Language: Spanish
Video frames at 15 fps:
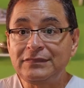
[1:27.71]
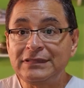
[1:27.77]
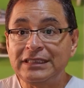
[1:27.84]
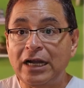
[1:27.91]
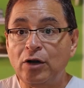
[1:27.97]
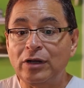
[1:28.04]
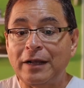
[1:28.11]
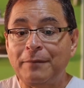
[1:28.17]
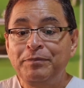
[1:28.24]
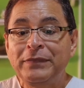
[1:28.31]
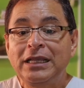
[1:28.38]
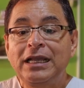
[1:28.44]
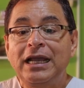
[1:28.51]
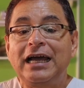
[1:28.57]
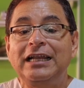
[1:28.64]
Ahora,
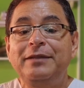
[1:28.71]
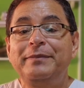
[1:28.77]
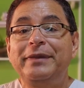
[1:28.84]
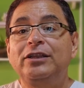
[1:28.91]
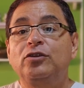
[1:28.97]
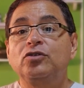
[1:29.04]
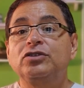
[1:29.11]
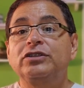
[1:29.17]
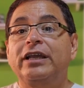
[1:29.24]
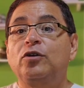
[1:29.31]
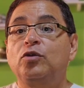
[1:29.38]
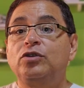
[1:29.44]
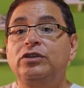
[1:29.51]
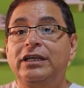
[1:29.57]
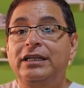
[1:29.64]
alimentos que
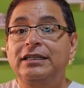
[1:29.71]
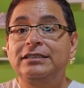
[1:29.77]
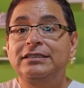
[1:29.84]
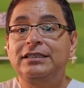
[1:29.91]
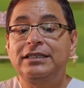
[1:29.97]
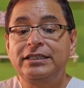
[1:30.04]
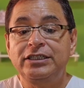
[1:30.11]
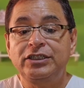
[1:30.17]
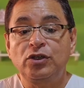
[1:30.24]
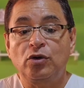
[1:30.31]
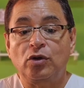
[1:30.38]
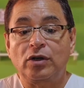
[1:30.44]
contienen silicio